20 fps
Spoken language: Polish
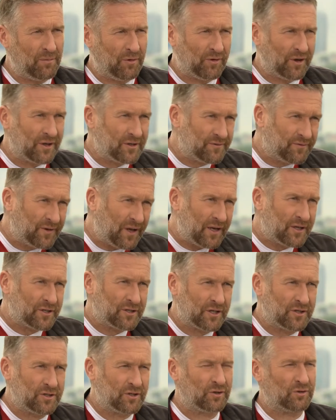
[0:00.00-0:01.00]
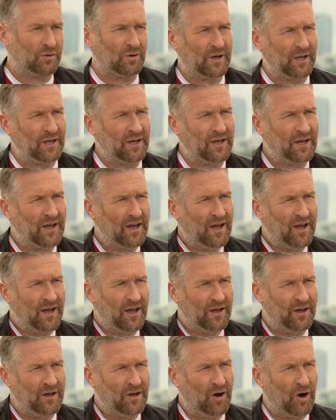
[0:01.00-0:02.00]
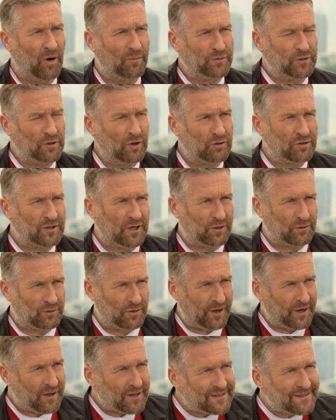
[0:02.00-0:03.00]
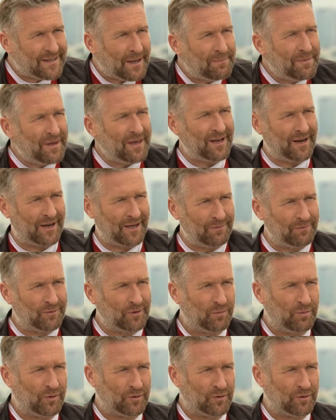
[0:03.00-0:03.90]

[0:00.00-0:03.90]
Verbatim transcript: bo jest wiele rzeczy, które ich e, obciąża, które zabiera im to